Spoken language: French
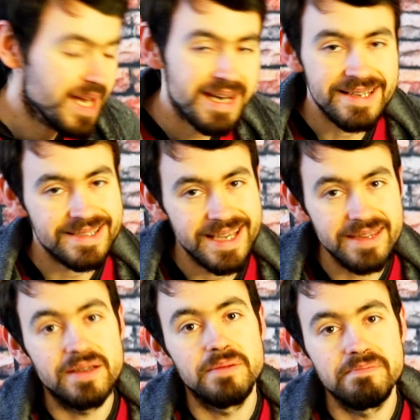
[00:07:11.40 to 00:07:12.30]
la
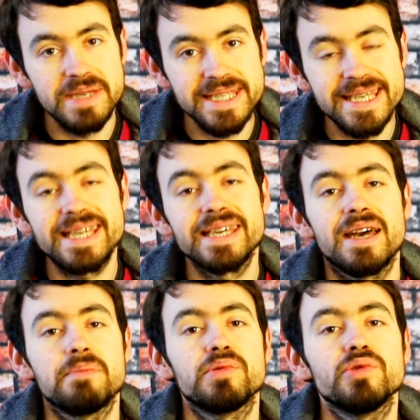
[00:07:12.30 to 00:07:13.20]
scène mythique
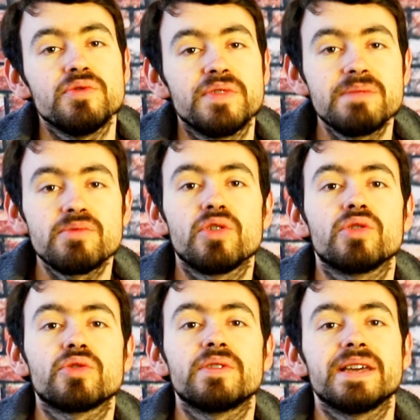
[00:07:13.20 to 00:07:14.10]
un peu du film qu'on
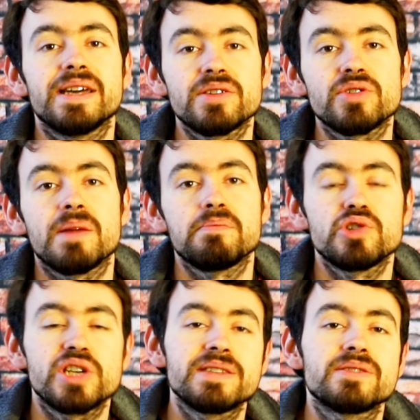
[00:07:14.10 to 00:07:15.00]
retrouvait d'ailleurs sur la
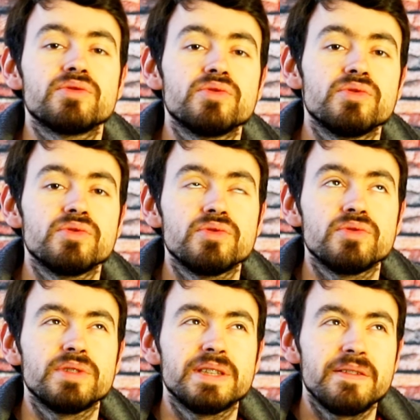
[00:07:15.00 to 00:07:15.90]
pochette
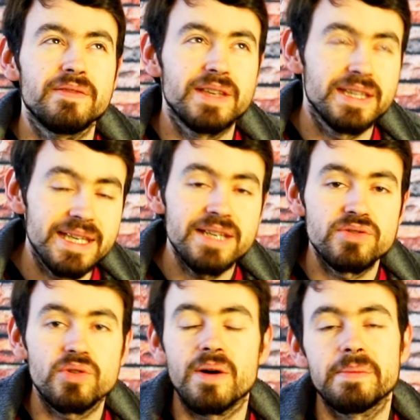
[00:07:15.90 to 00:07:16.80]
du DVD,
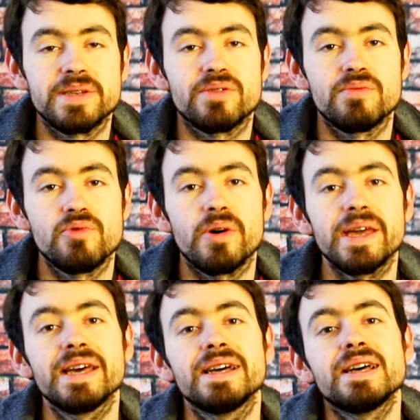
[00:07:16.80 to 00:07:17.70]
je crois pas sur le Blu-ray,
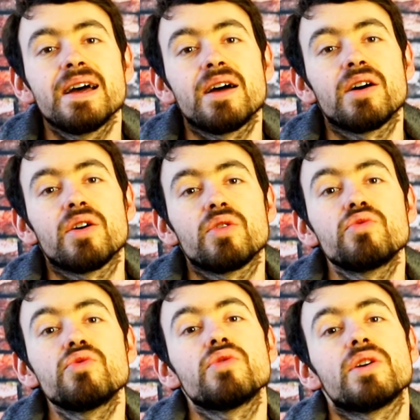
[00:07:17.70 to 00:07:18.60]
euh,
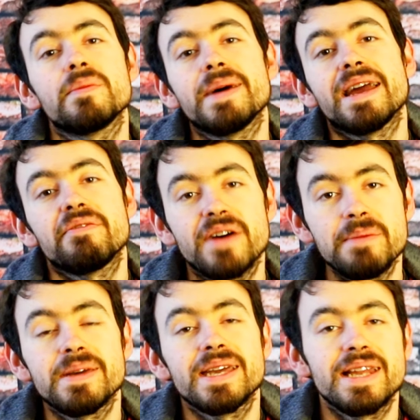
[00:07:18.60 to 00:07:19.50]
où euh, bah, la
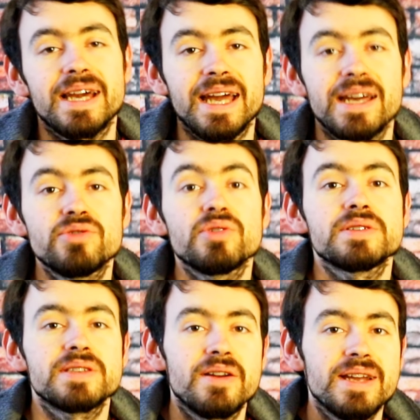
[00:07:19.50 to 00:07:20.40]
femme et la créature
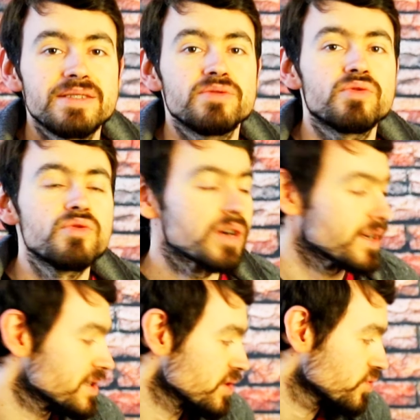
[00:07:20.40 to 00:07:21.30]
s'enlacent du coup quand
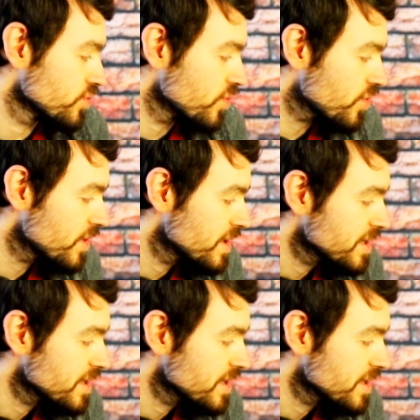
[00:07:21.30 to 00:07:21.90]
ils sont sous l'eau.